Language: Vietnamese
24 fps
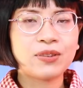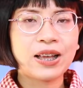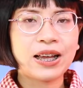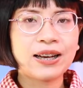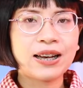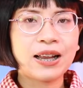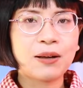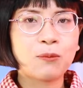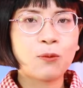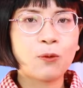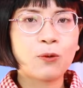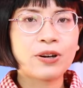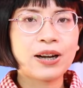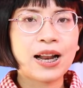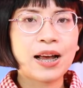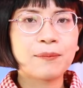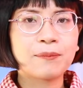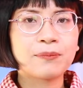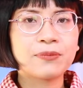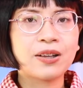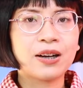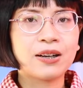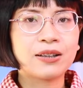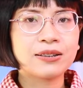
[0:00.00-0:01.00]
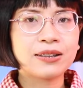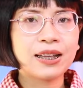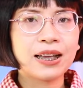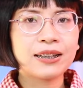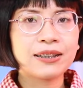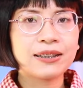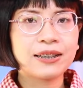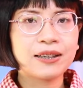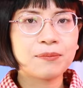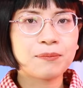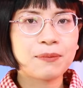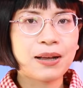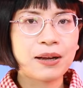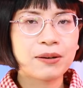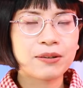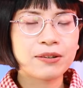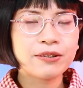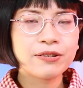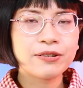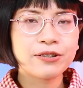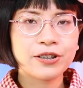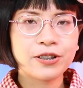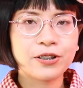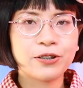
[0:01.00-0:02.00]
đây là một năm thử thách các bạn
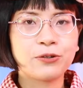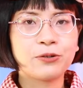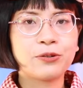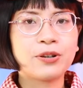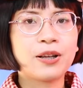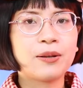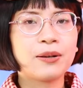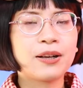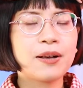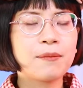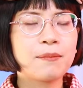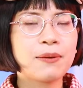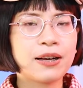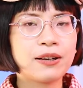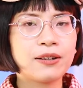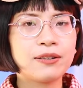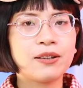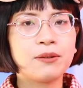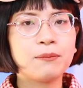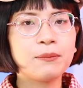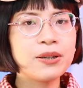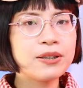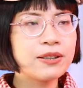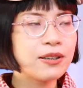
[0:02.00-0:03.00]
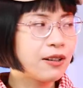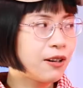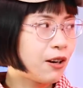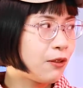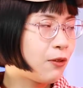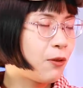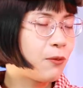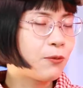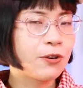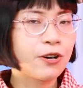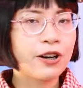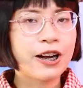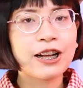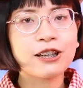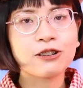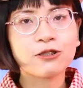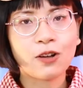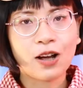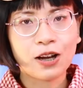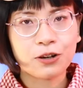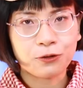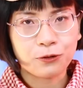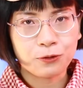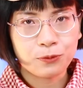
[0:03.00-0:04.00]
rất nhiều để các bạn có thể bước ra khỏi vòng tròn an
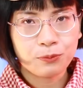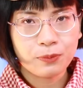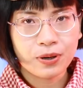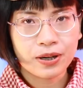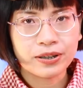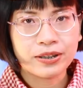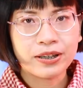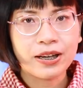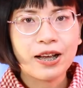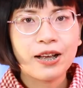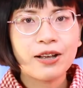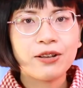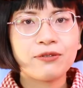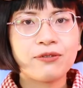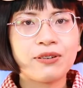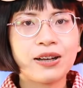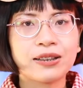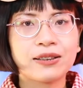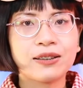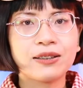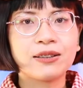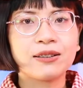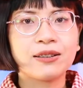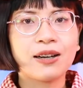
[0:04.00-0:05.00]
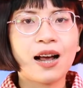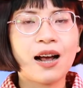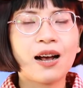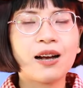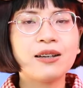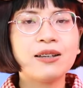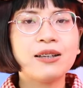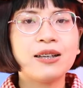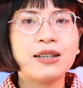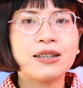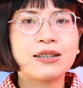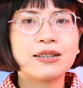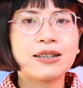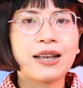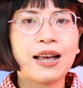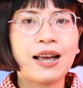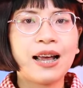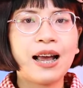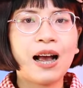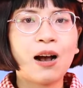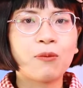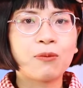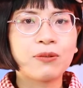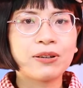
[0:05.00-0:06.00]
toàn của mình và từ đó
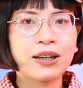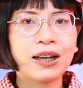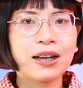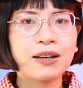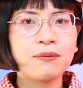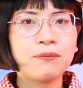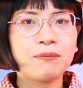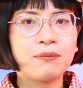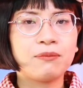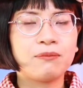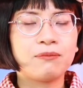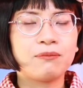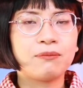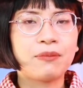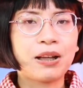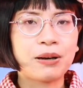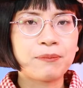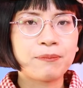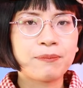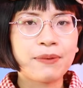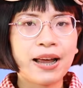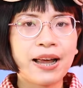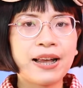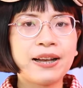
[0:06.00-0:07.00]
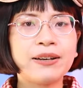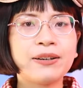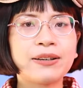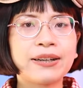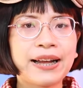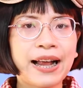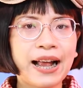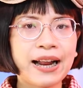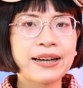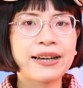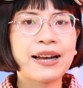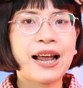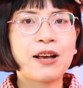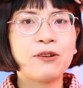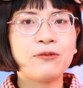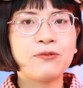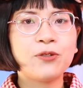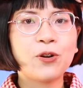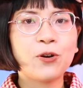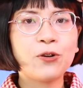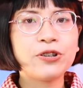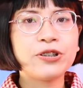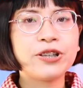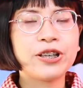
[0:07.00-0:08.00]
sẽ học cách mạnh mẽ can
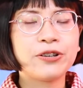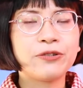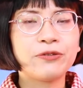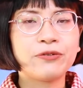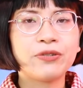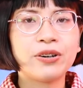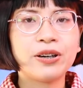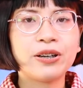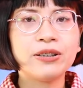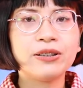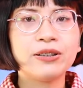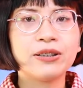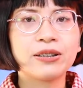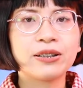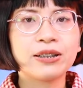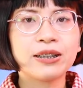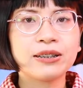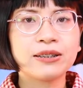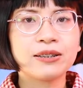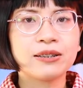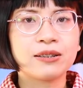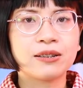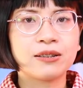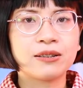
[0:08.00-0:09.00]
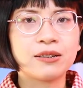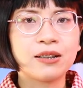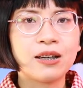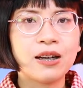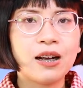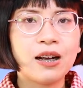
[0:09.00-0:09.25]
đảm đối diện với những cái sự